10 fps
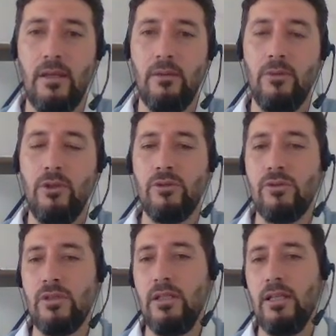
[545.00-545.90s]

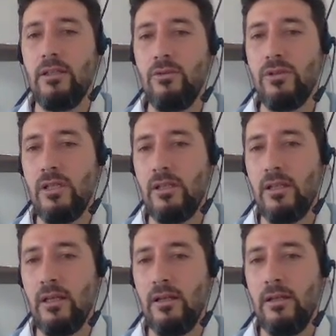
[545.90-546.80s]
biliyorsunuz iletki
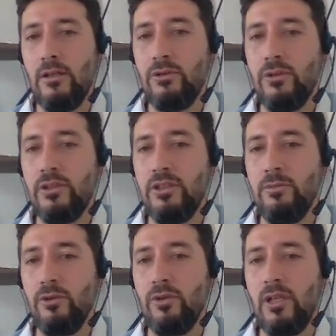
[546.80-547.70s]
üzerinde şu
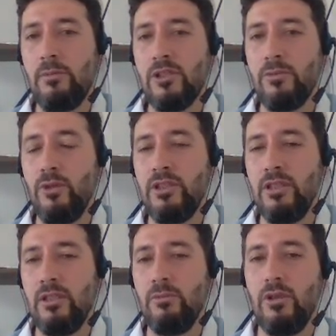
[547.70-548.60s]
açıyı bulurken biz bu
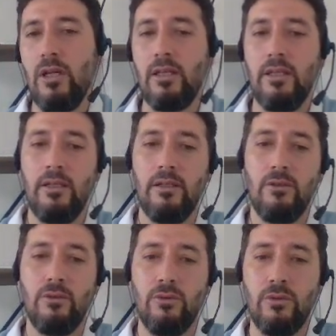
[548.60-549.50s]
açıları mutlak değerini
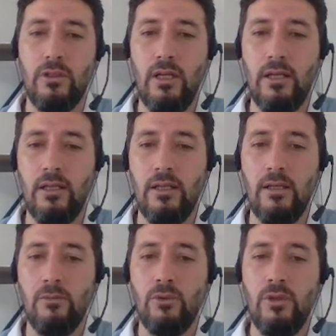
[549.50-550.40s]
alıyorduk. Yani
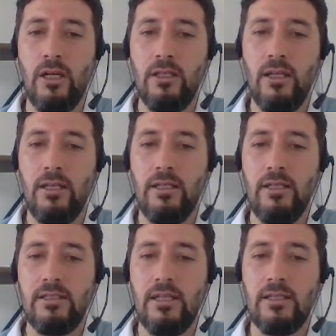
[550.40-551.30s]
mutlak değer
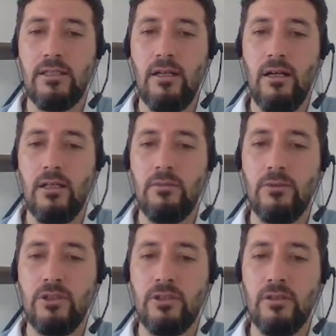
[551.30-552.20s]
x eksi
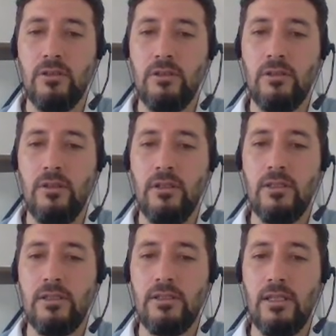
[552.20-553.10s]
60'ın
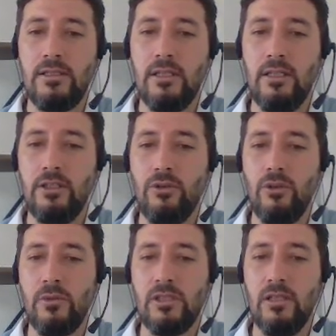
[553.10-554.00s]
80'e eşit
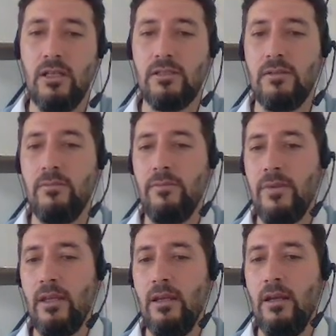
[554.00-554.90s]
olması lazım.
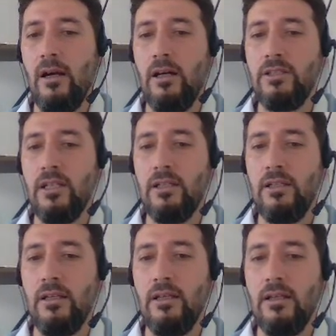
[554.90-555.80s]
Aynı
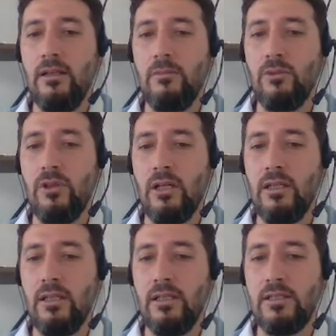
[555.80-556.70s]
şekilde mutlak
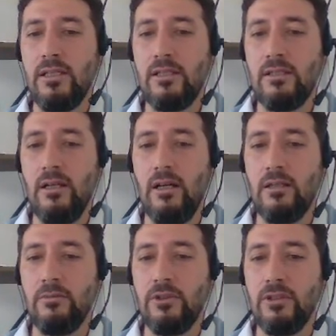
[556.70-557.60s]
değer x eksi
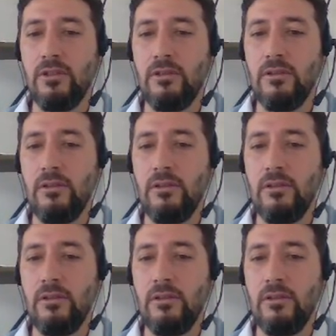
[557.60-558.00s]
60'ın